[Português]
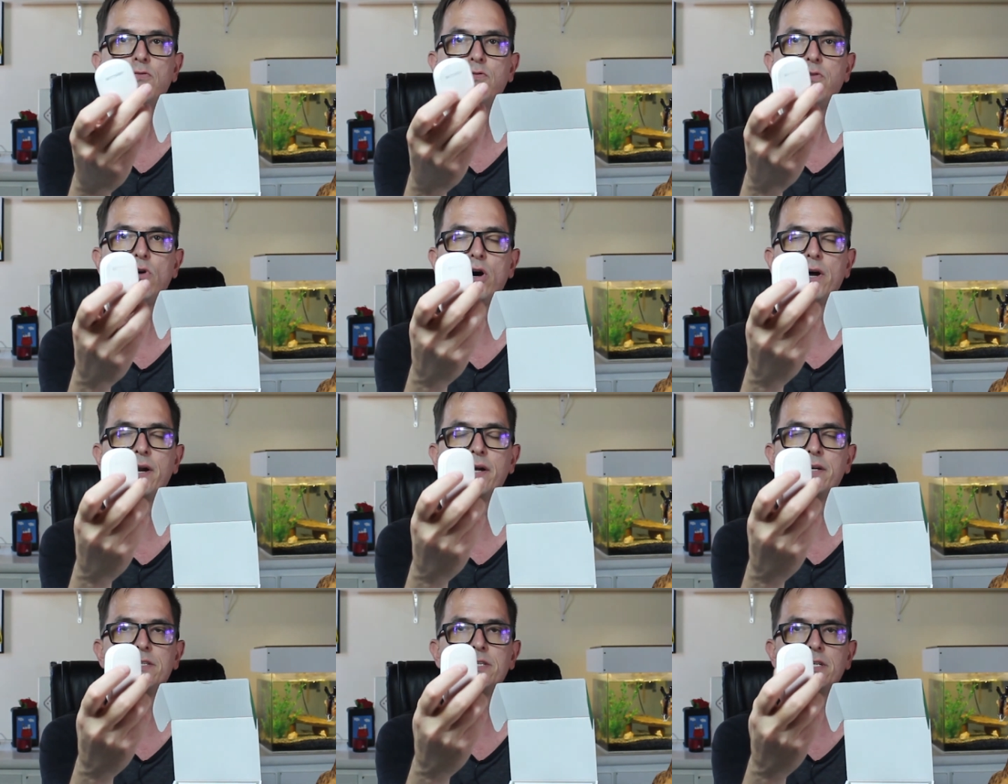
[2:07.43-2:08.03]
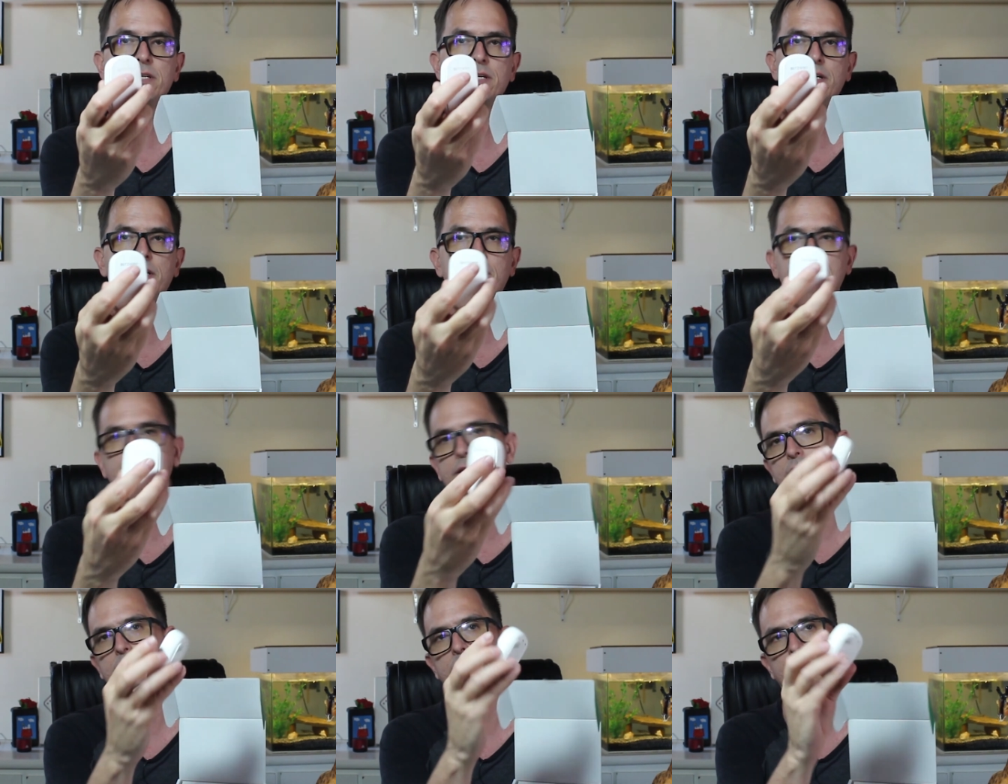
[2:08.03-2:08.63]
fora
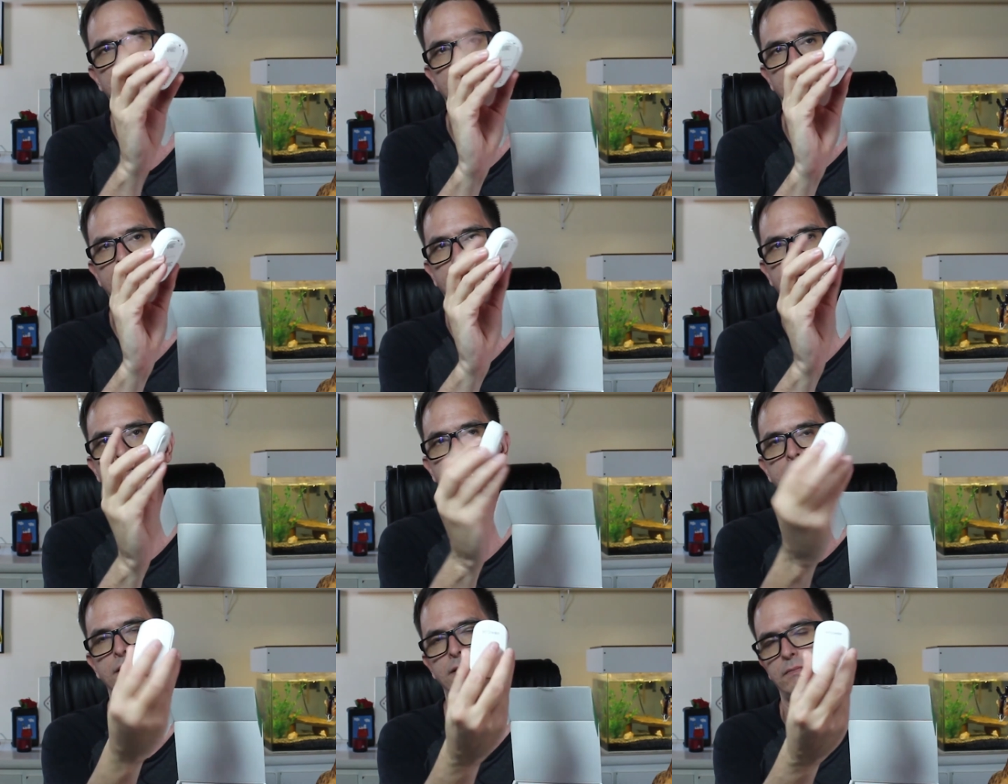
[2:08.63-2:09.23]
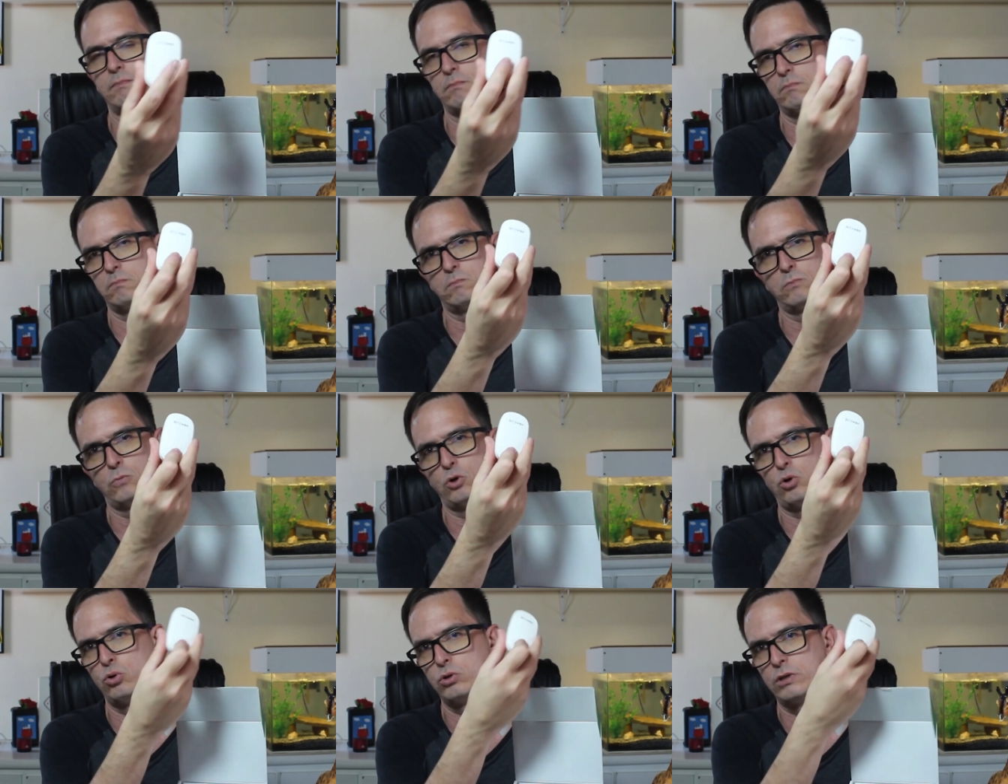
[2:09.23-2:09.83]
de, né,
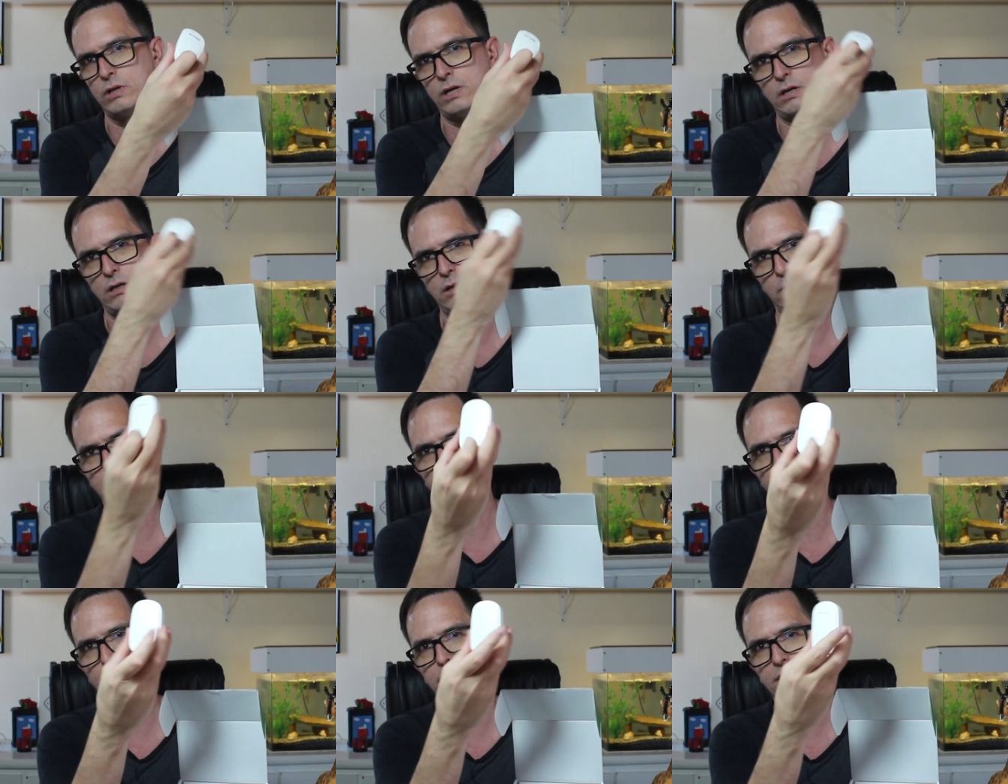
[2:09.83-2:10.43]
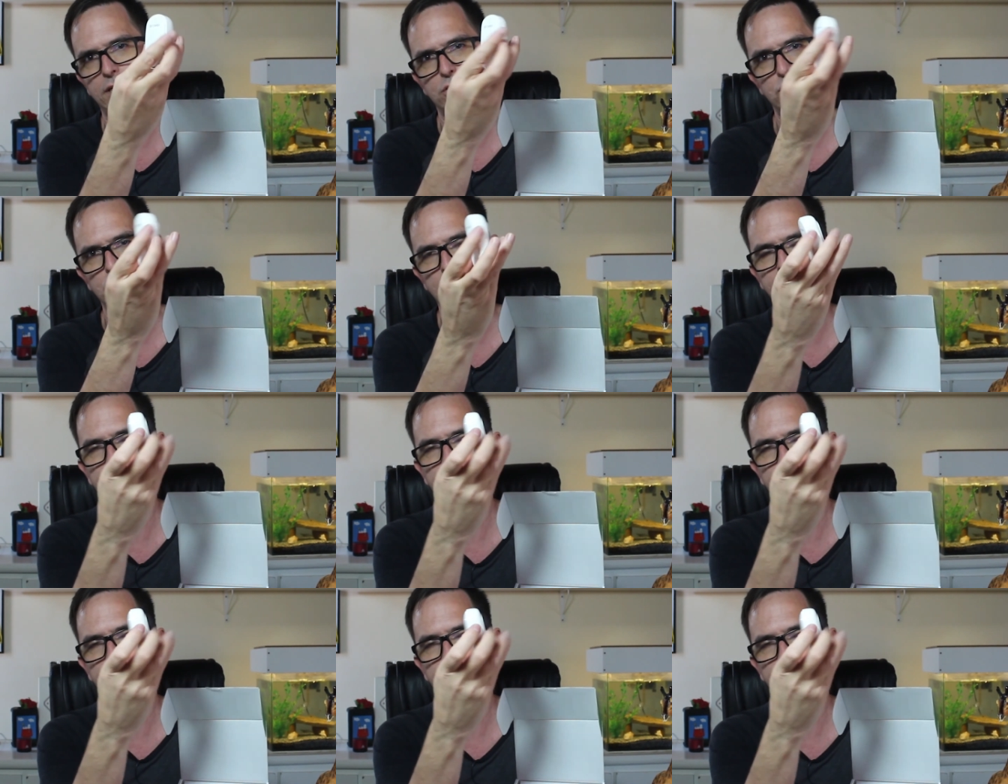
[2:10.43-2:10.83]
ou na porta da sua